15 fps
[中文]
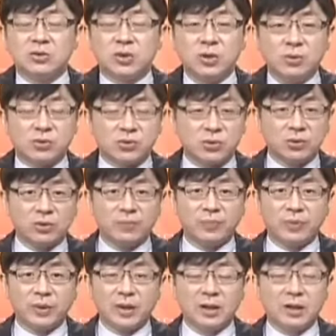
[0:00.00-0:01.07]
所以我说，
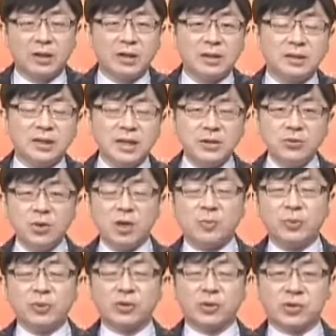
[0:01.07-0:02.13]
针
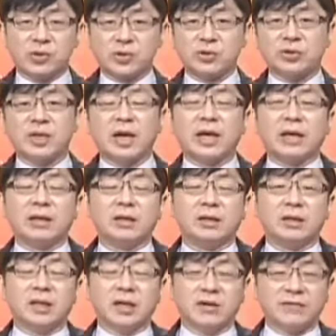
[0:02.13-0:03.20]
对不同的时代，
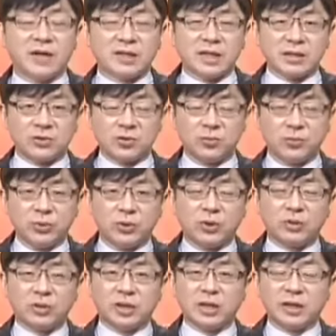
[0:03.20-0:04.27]
你要发展出不
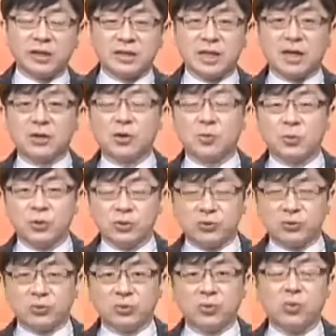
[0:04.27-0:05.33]
同的一个架构模
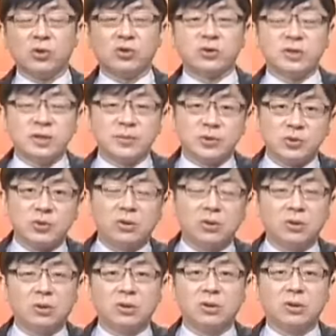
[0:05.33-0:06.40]
组。我就是这么
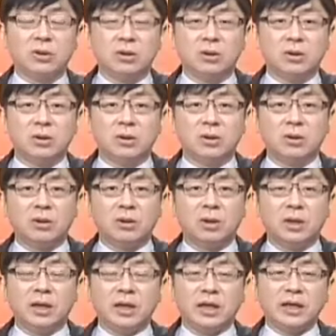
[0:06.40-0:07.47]
做。
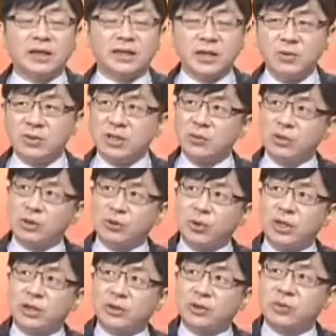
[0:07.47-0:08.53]
以前我认为
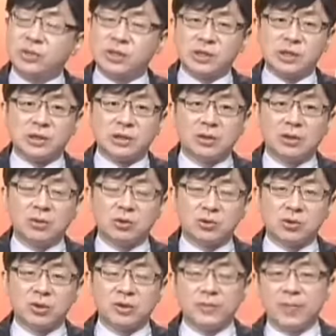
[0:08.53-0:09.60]
对的东西，
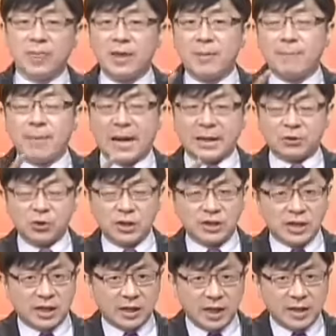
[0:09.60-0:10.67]
我说买最
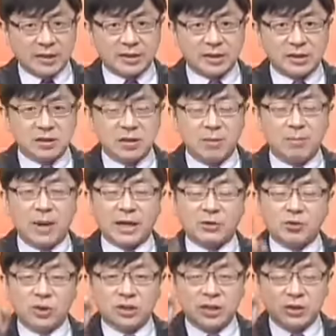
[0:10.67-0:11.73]
强那一只，
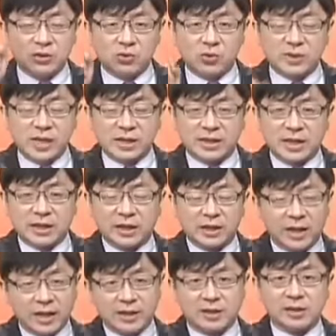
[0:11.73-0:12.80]
买最先锁上涨
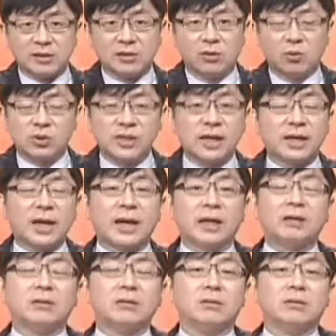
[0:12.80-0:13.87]
停那一只，我现在改
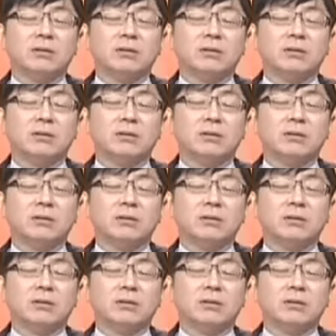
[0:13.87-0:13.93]
了，